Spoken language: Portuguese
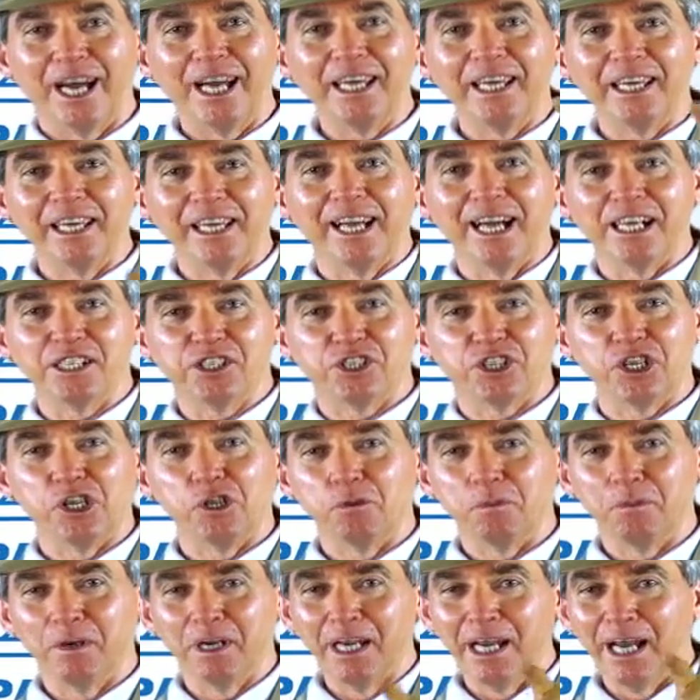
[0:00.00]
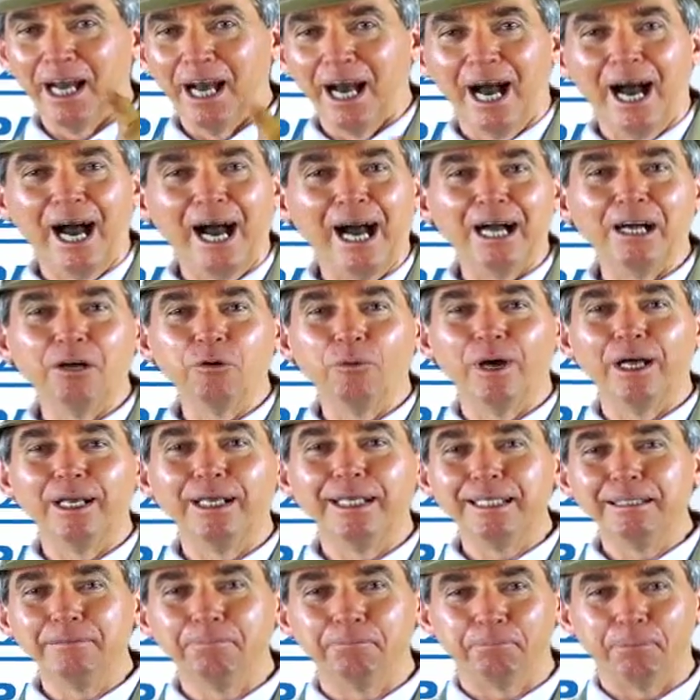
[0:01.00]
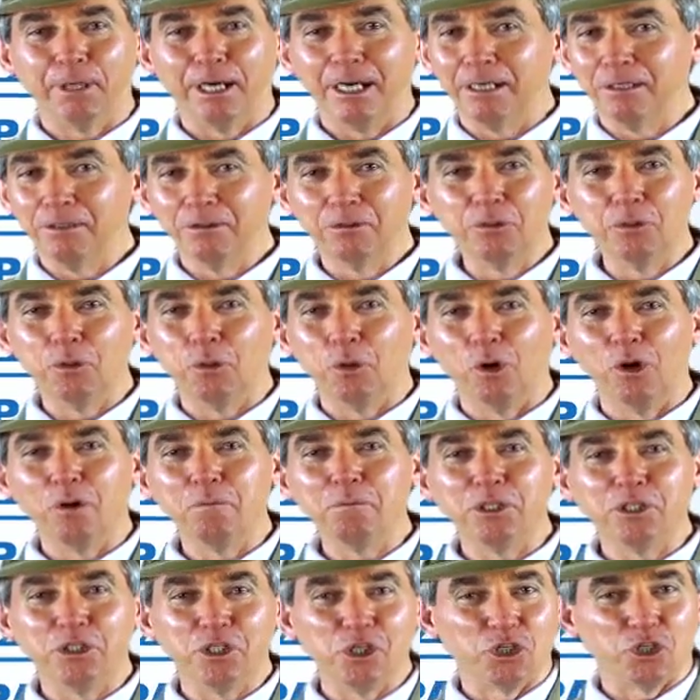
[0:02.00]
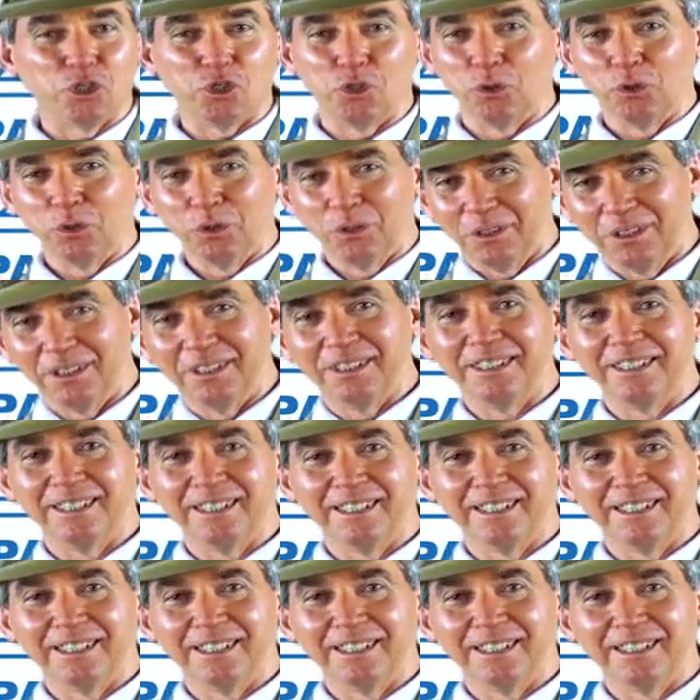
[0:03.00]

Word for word: da irrigação Água limpa, o nome diz tudo.